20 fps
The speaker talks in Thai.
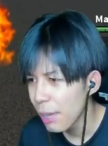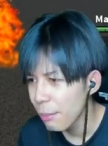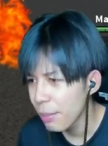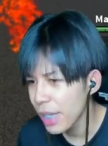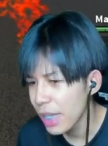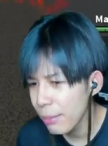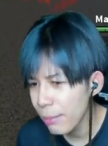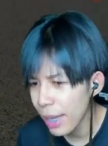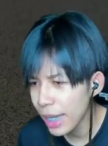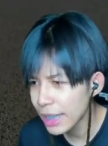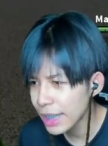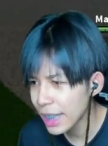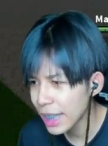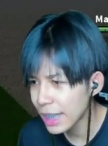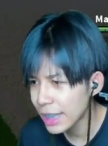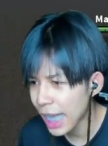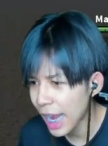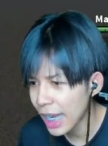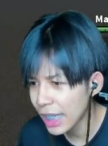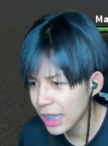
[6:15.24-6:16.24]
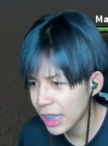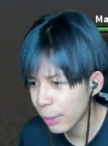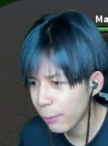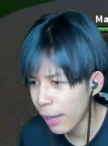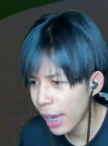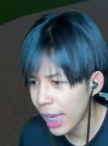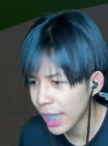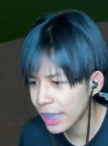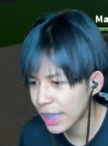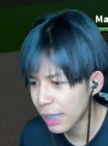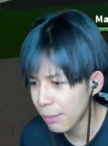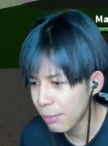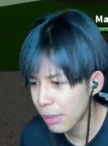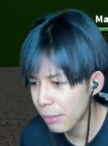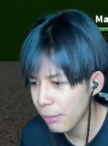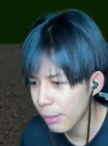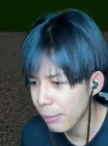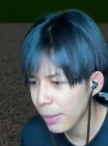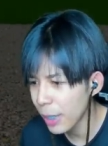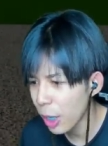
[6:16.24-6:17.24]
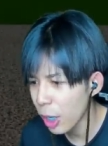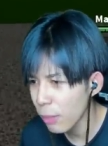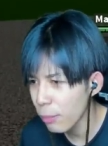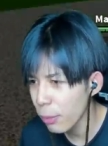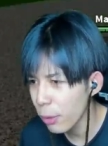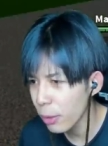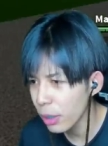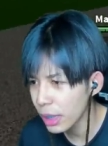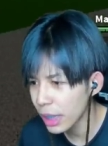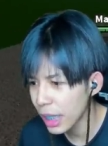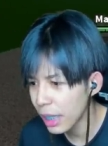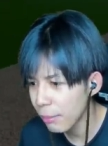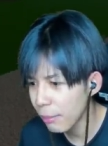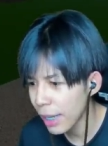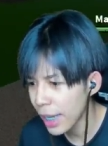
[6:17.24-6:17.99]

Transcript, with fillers: พี่แม่งจริงจังจังวะคลิปพี่ไม่ไม่ค่อยพูดเลยแม่